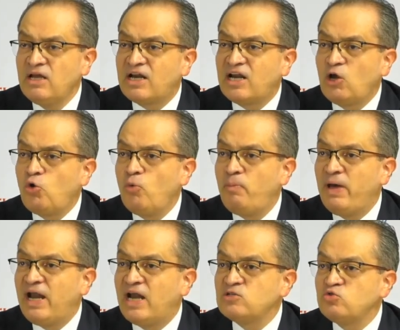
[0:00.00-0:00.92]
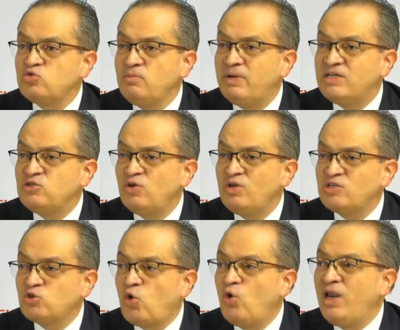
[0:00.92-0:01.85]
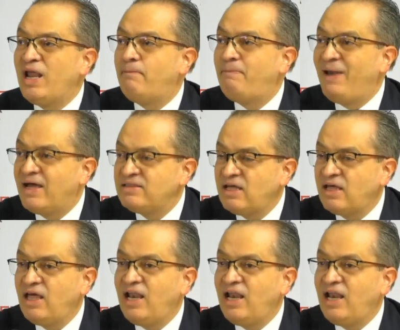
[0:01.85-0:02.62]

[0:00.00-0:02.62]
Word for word: recuperar sus inversiones con la plata